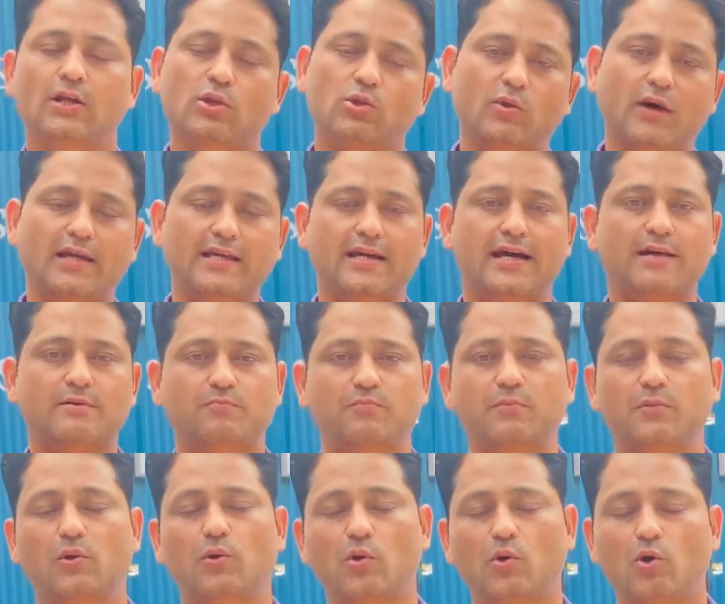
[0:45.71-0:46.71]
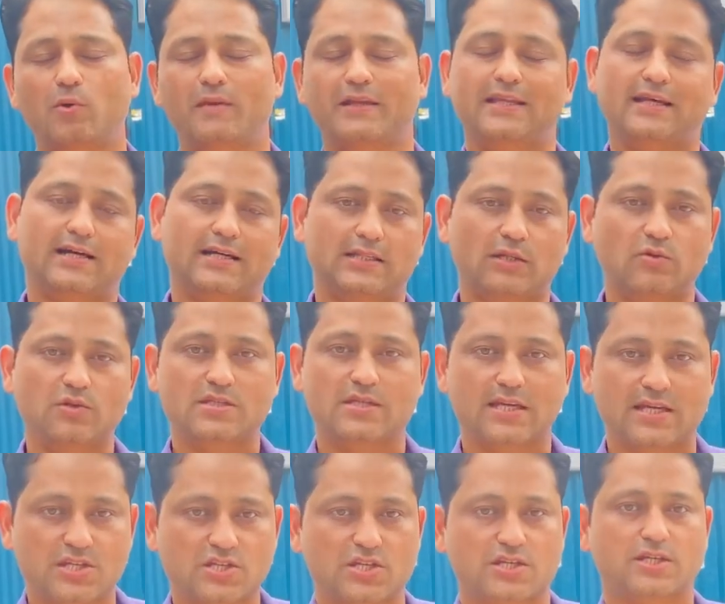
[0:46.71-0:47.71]
तो आइए आप लोगों को मैं दिखाता हूँ इसकी
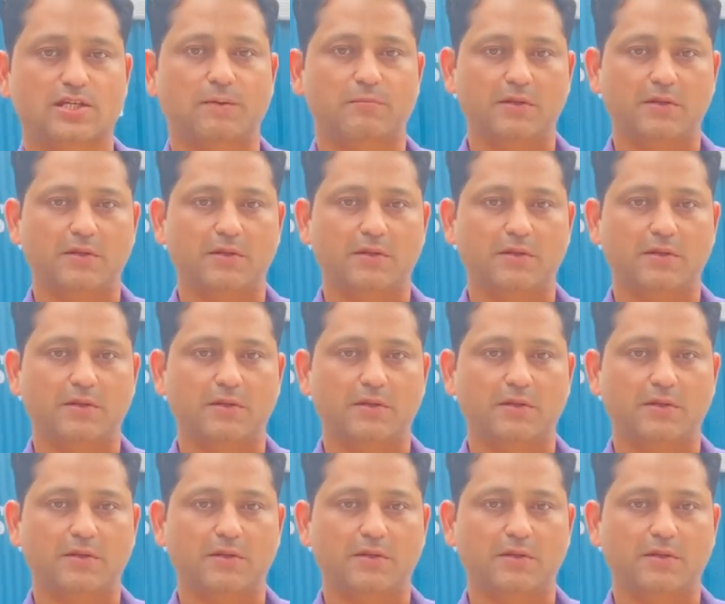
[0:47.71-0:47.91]
कंस्ट्रक्शन